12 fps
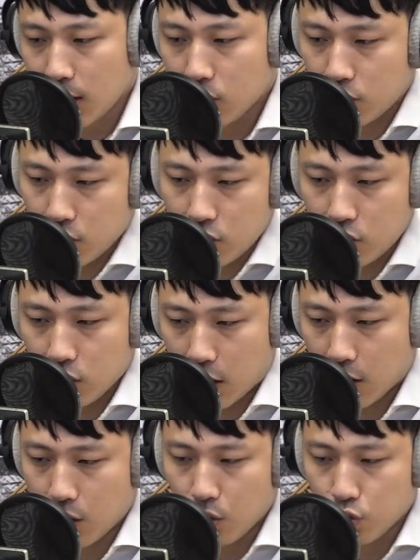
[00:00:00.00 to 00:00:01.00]
业知识
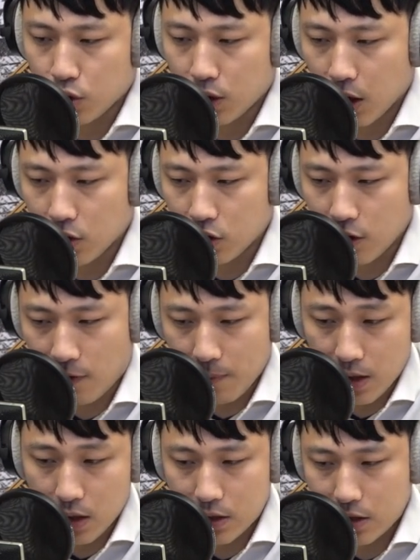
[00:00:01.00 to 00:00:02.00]
才能够去得知这方
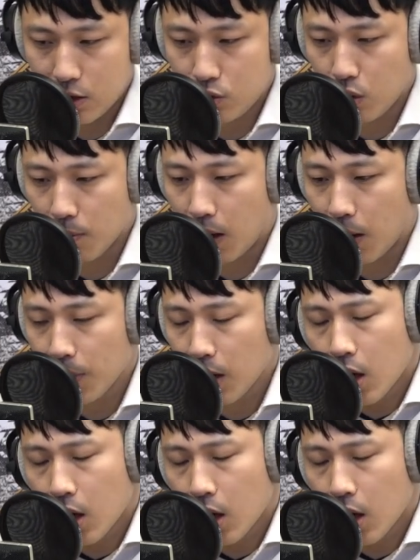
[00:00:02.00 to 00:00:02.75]
面的资讯嘛。